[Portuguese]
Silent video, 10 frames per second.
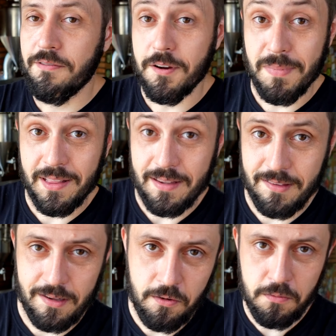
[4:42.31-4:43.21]

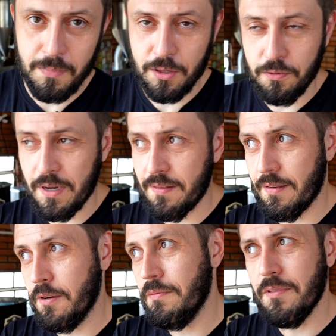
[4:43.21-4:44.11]
fermentação,
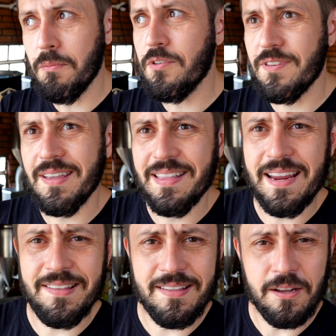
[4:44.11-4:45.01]
maturação, vamos dizer
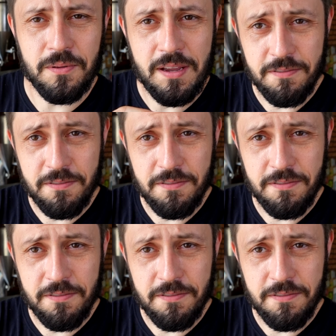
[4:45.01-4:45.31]
três então, né?